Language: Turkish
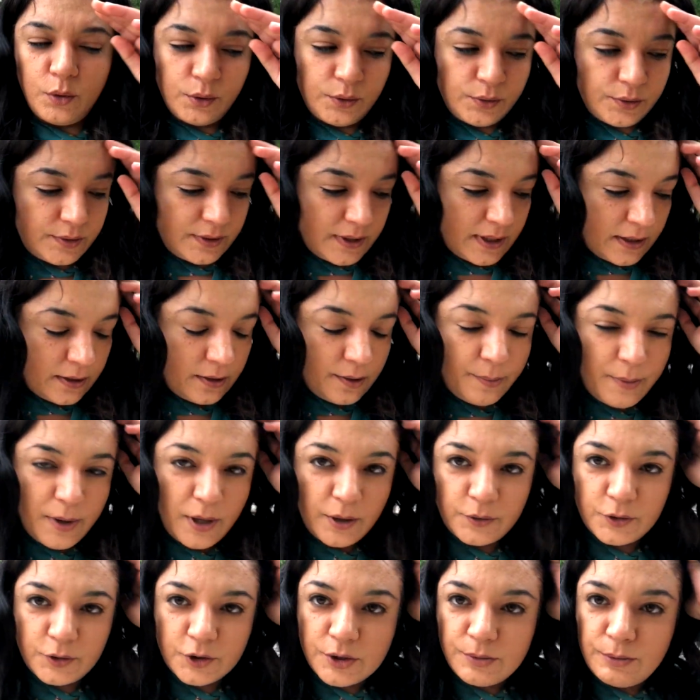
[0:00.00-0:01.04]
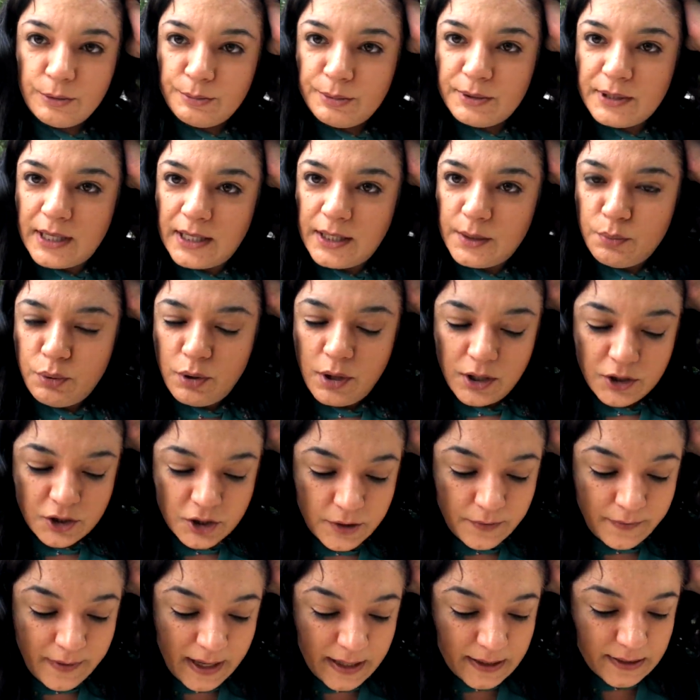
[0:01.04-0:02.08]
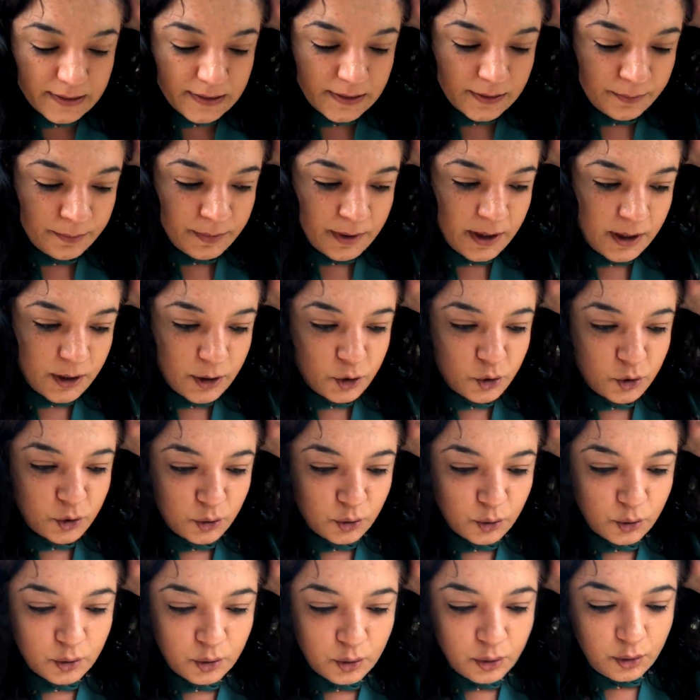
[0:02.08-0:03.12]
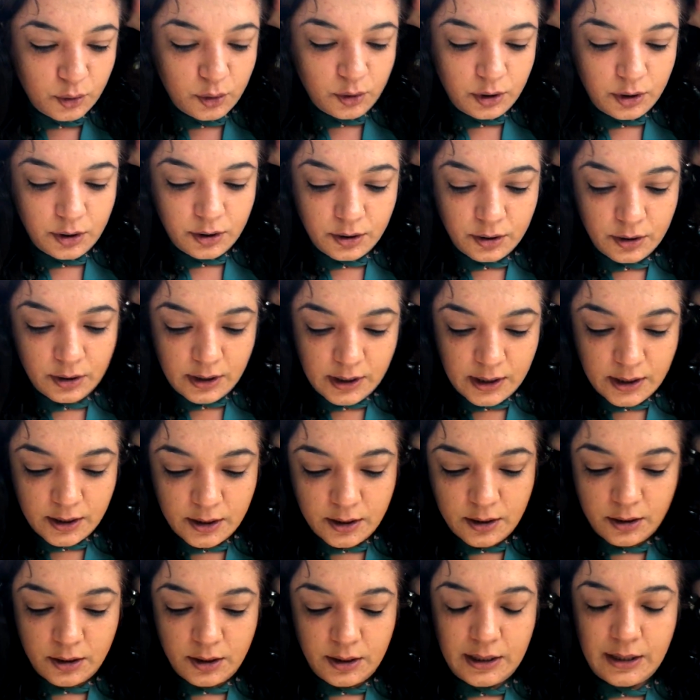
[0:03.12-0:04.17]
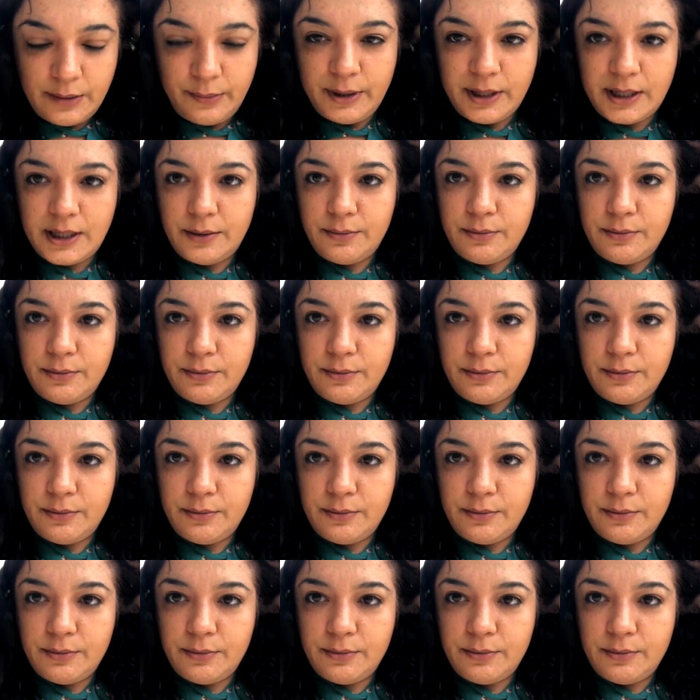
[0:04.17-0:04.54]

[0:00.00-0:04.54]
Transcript: O yüzden makluşumda bir tane poğaça verdim. Çünkü e, yemek